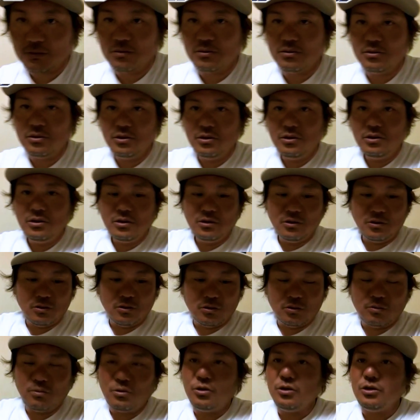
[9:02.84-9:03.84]
と
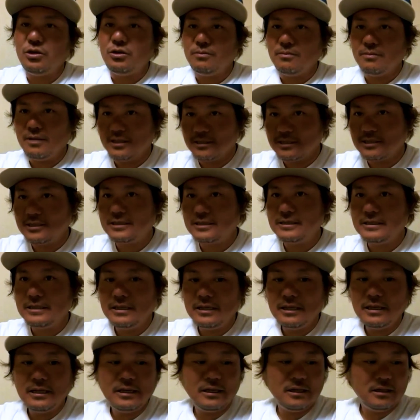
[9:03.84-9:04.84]
思います
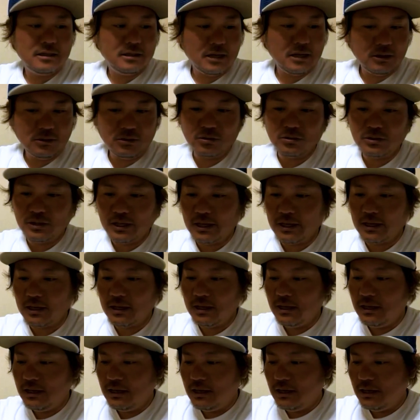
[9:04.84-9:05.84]
あとね
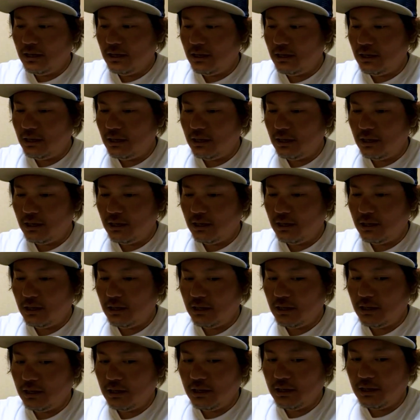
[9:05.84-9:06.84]

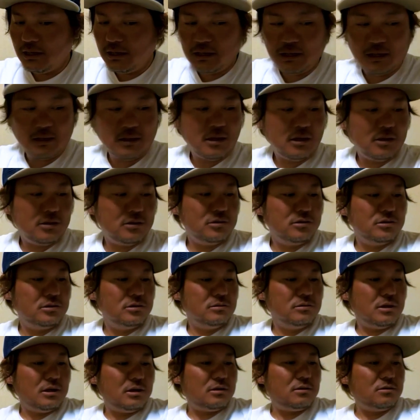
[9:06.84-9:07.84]
えー、
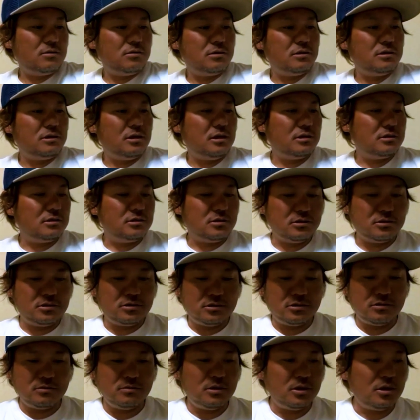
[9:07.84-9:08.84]
タックルはこれで
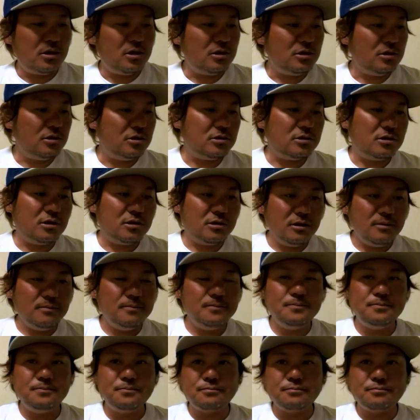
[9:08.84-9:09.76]
スプスンでいいかな。